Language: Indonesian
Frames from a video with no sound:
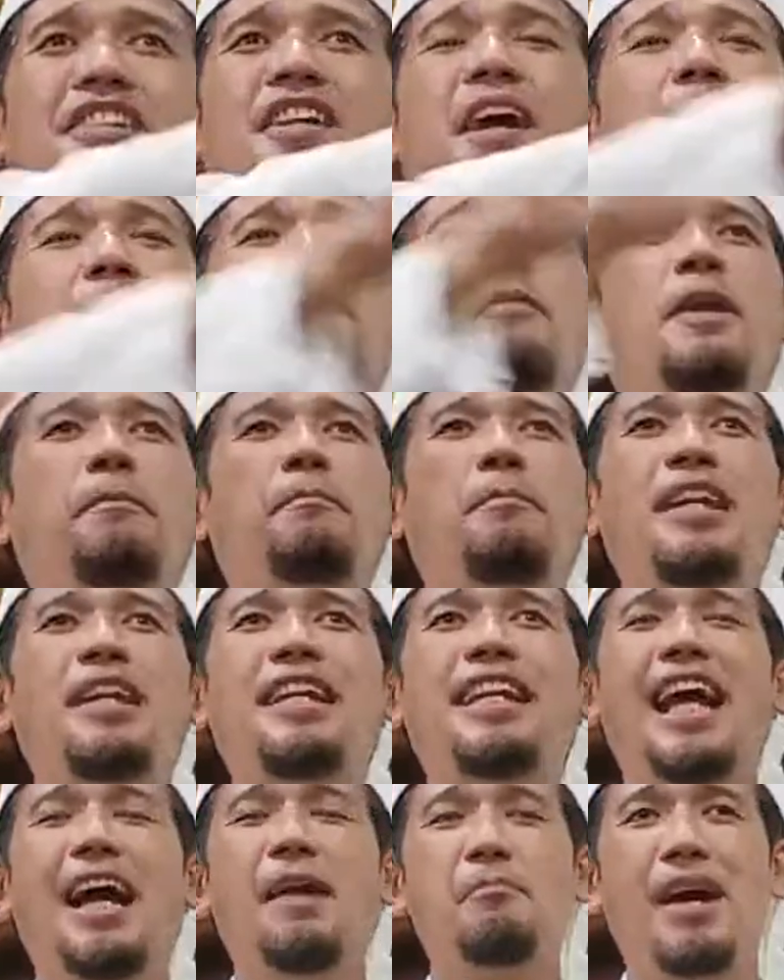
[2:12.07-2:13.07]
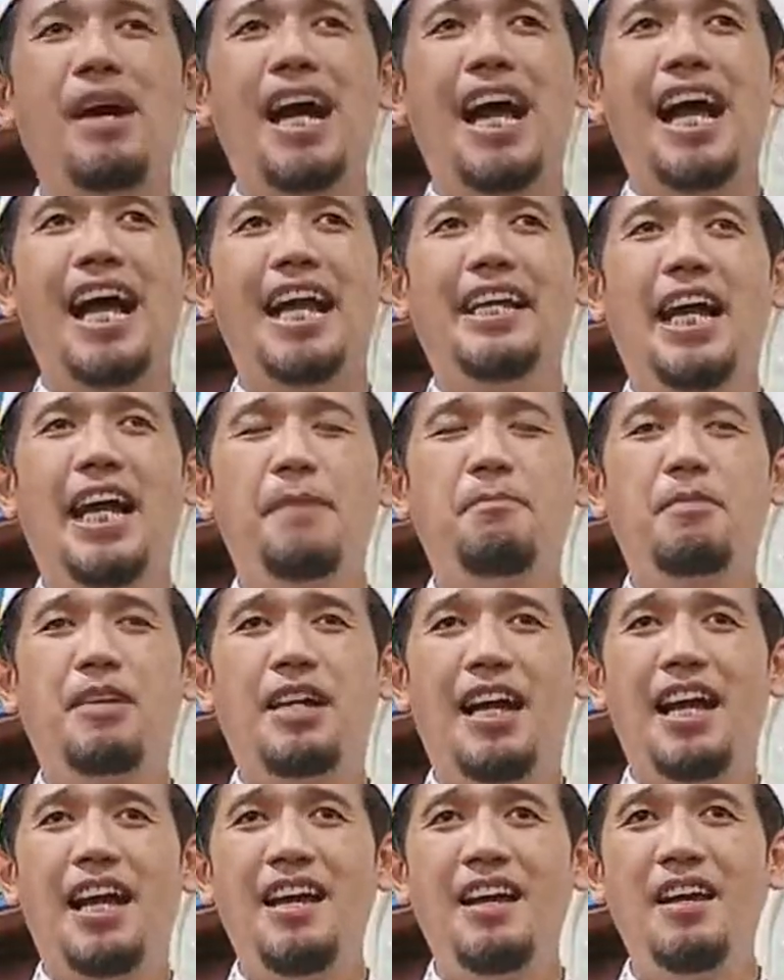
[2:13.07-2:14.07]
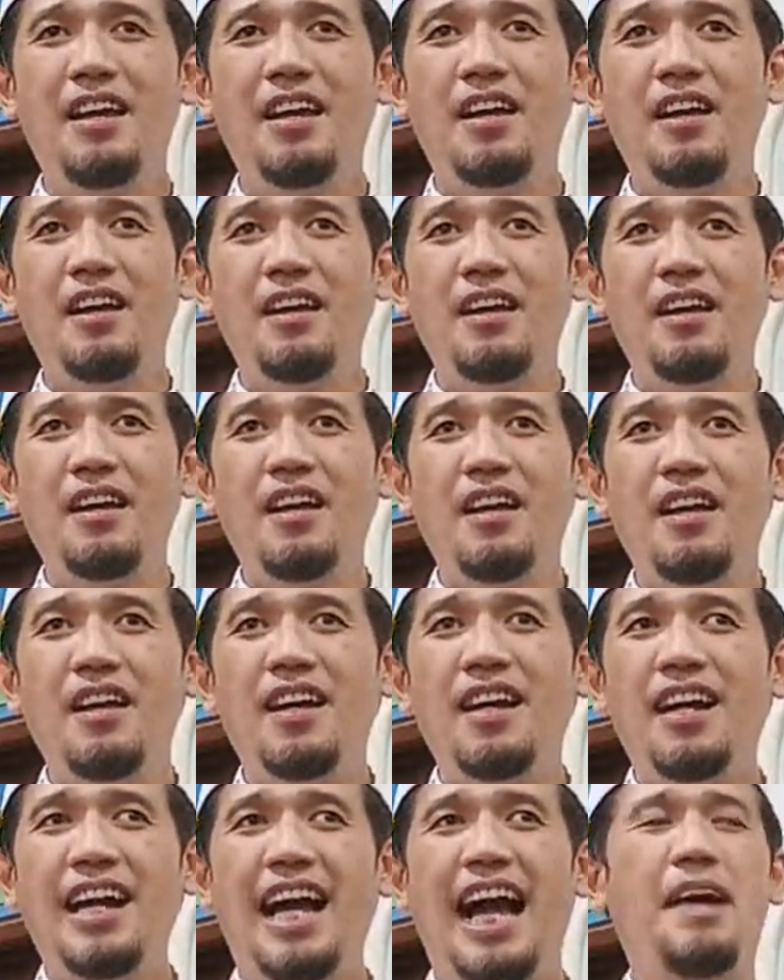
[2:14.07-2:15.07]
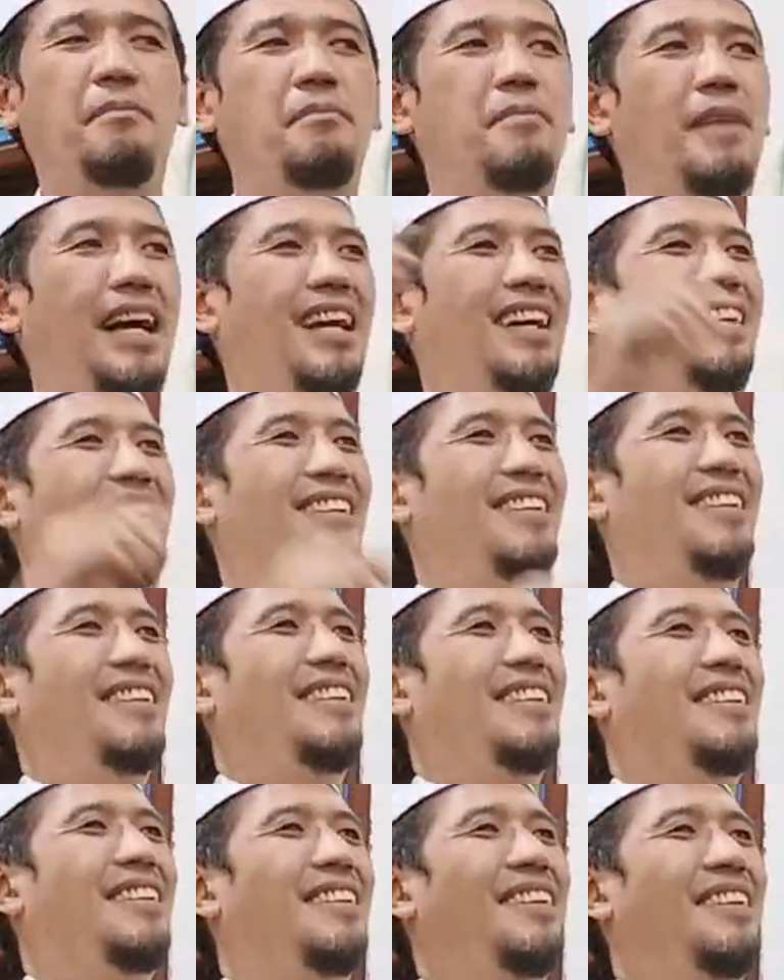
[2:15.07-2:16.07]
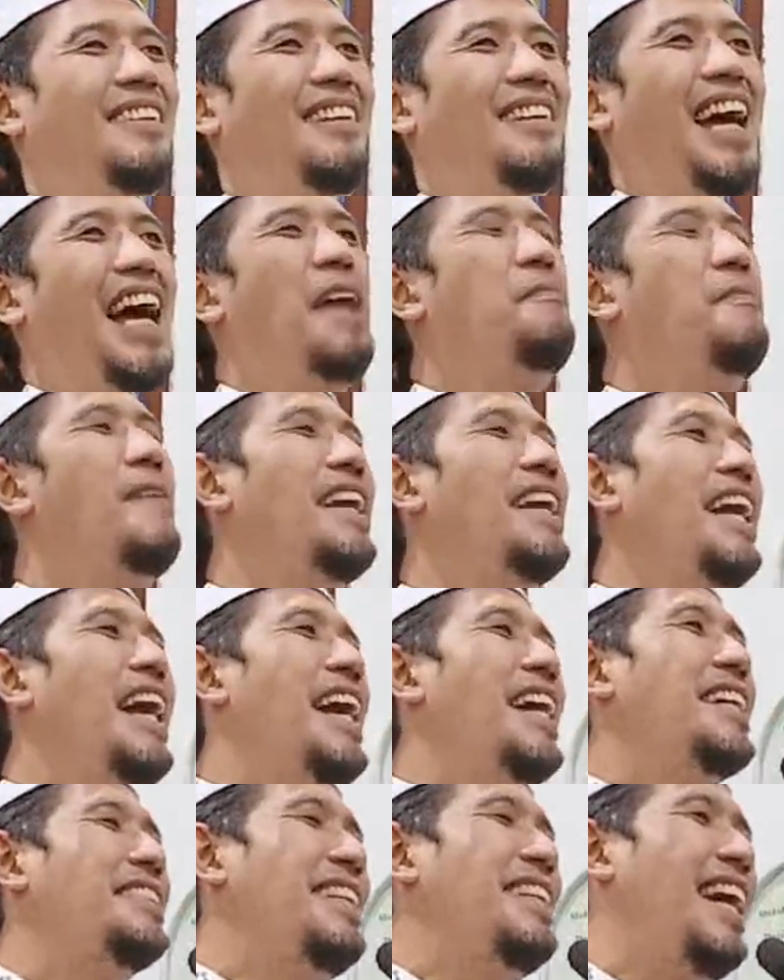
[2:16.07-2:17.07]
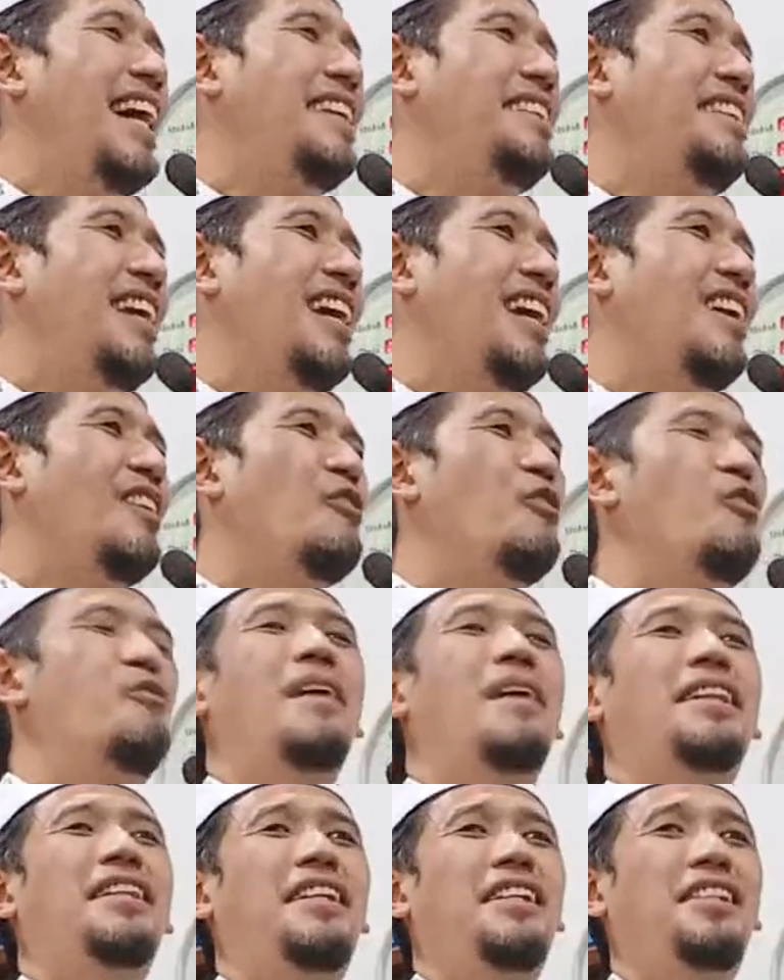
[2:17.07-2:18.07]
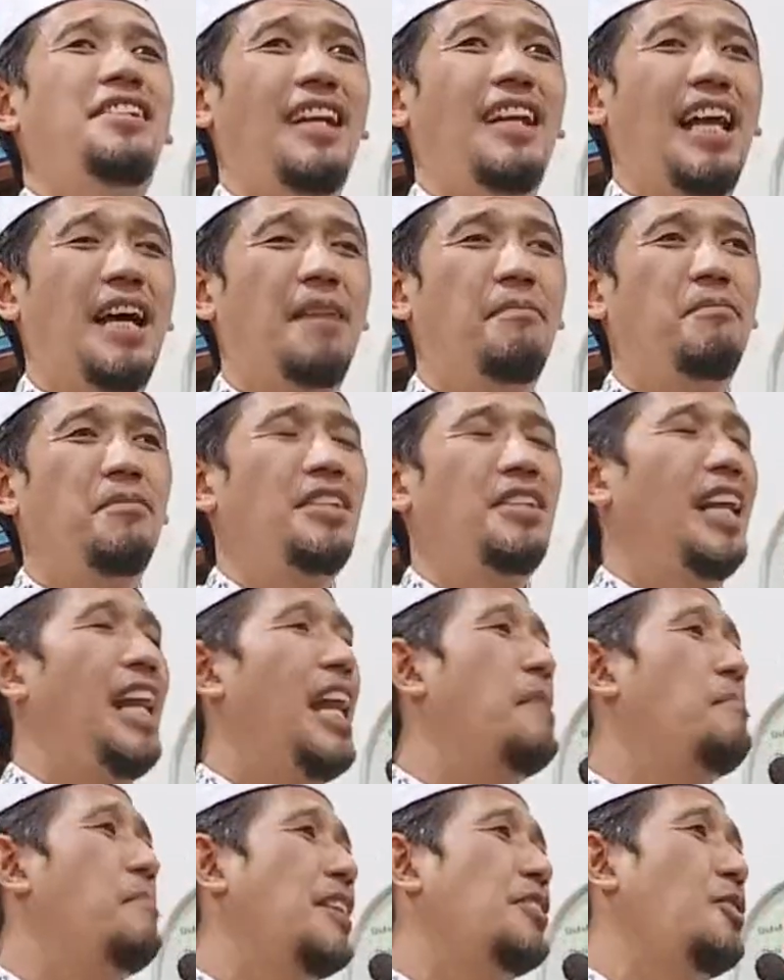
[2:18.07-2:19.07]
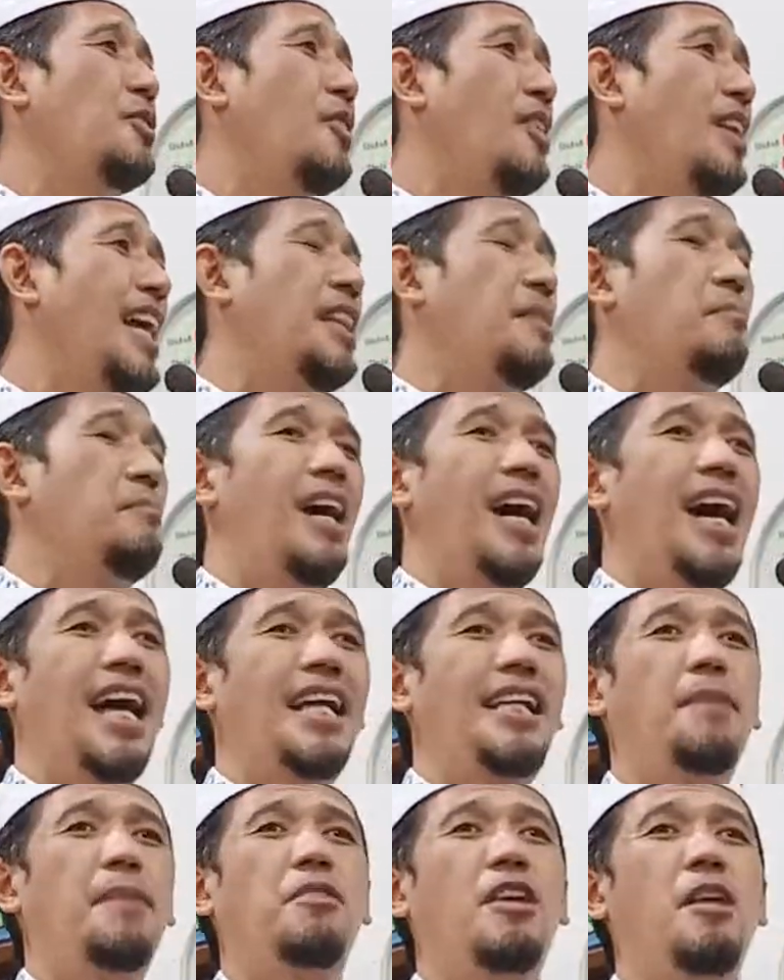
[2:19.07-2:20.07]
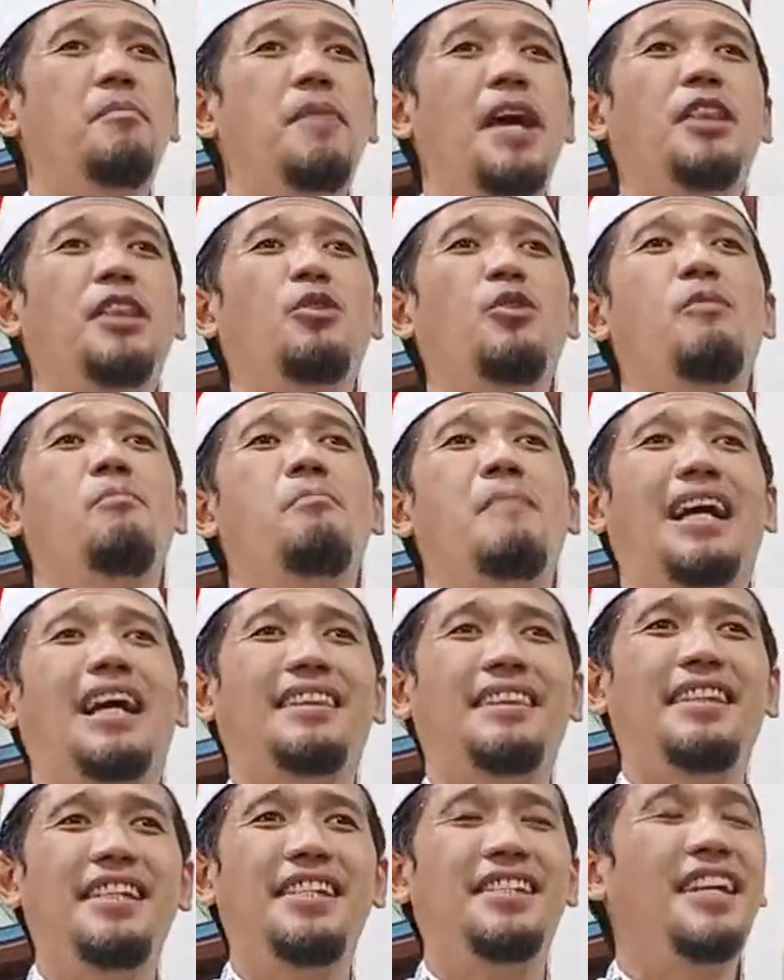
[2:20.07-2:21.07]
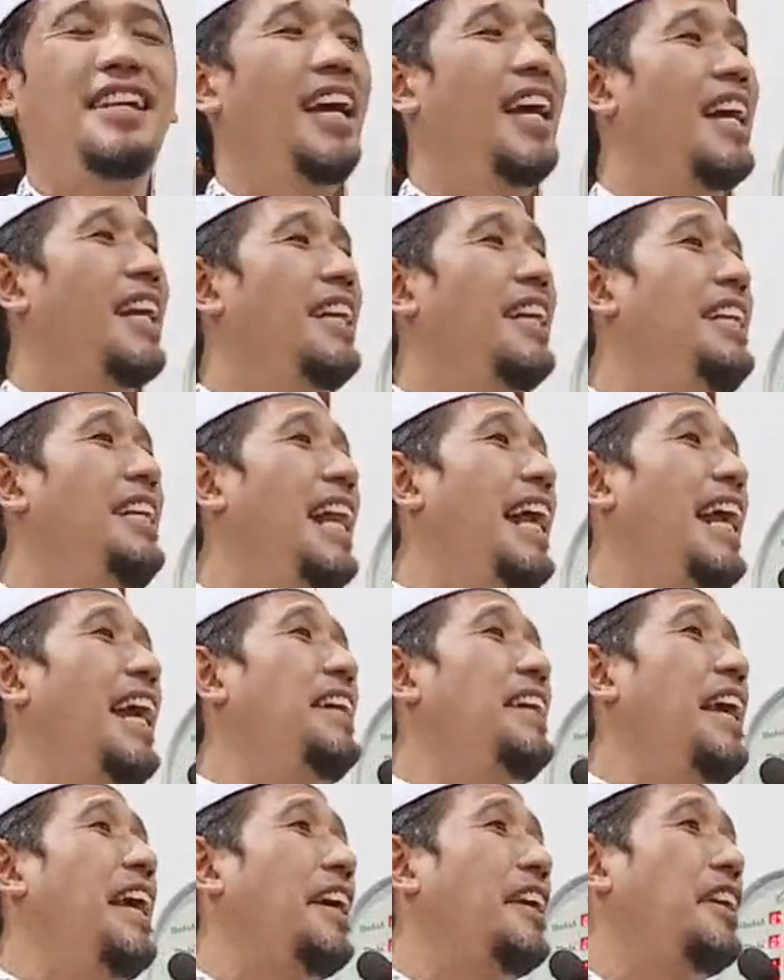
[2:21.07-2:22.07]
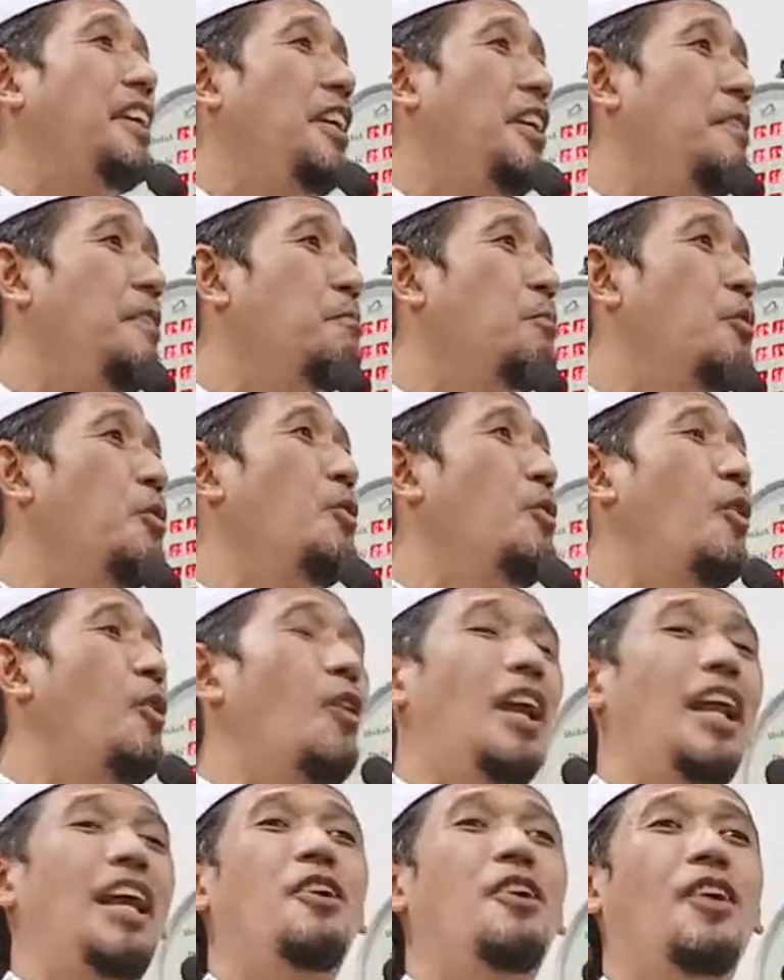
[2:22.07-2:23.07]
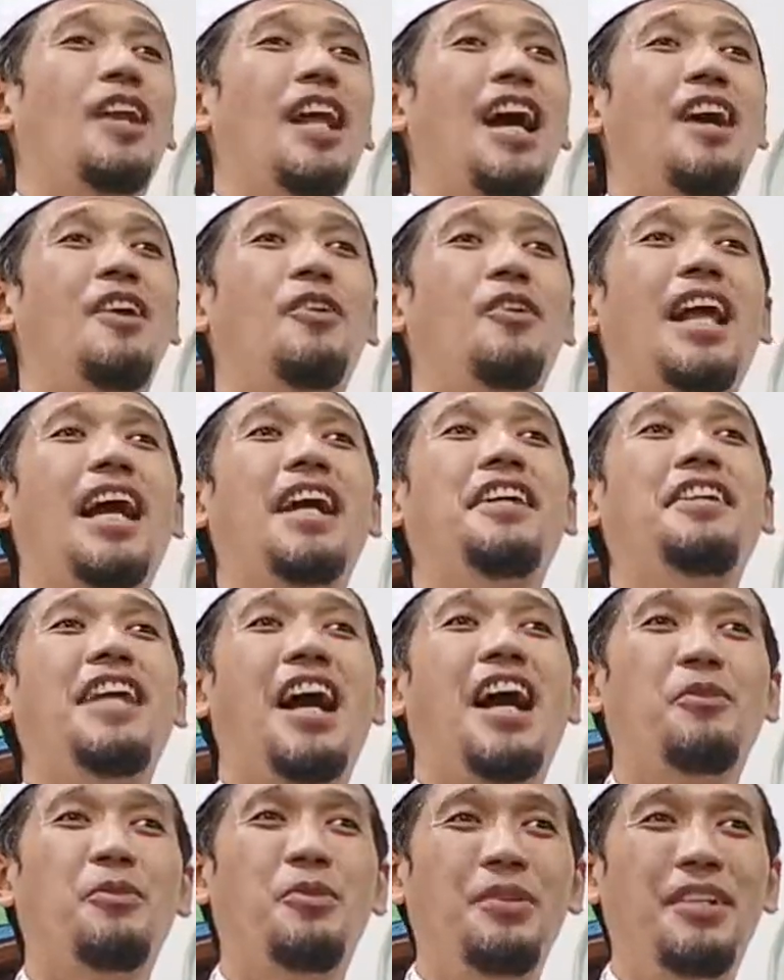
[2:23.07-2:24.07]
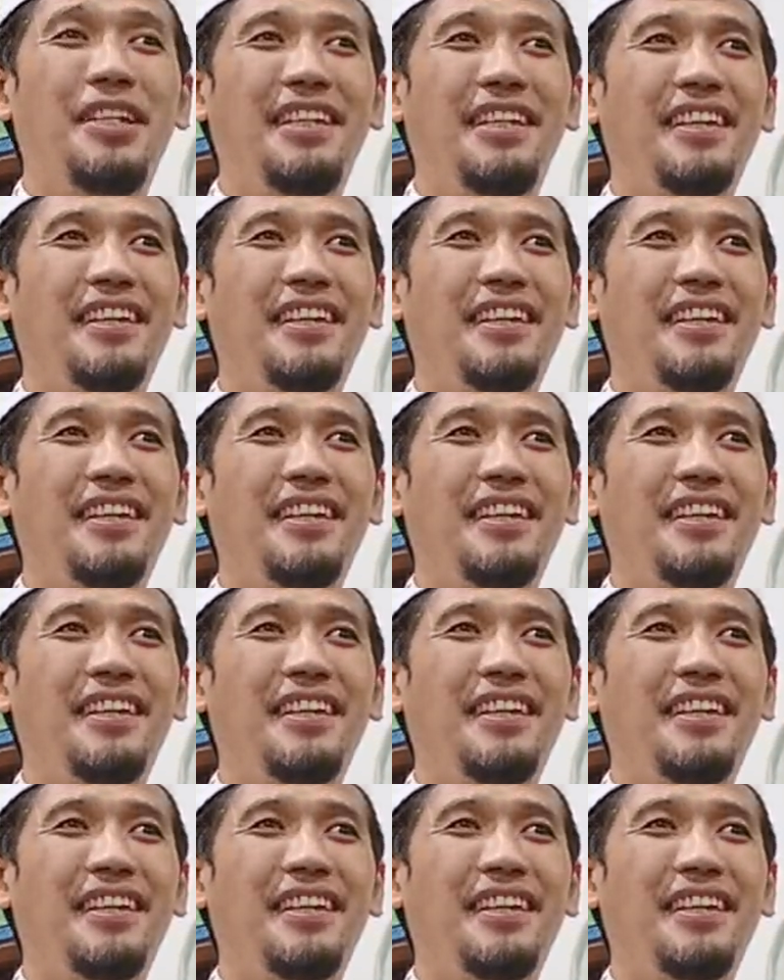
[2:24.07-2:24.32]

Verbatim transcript: berpindah menghadap ke Ka'bah apa rahasianya umat Islam selama sholat menghadap ke Baitul Maqdis diledekin bu oleh orang-orang Yahudi?